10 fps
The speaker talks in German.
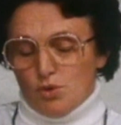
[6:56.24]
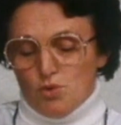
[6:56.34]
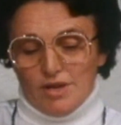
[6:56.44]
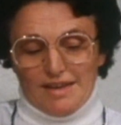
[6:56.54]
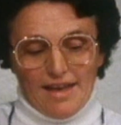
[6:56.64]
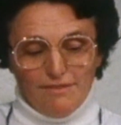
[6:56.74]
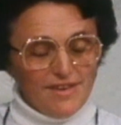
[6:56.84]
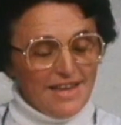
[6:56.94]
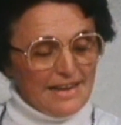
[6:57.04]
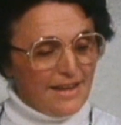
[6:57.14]
Es geht ja
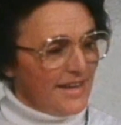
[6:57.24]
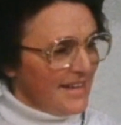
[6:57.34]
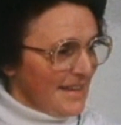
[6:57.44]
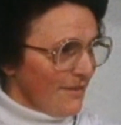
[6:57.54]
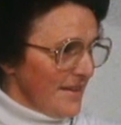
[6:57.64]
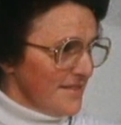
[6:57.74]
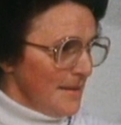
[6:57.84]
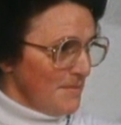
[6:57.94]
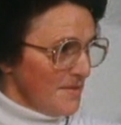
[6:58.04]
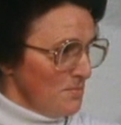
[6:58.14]
nicht nur um eine technische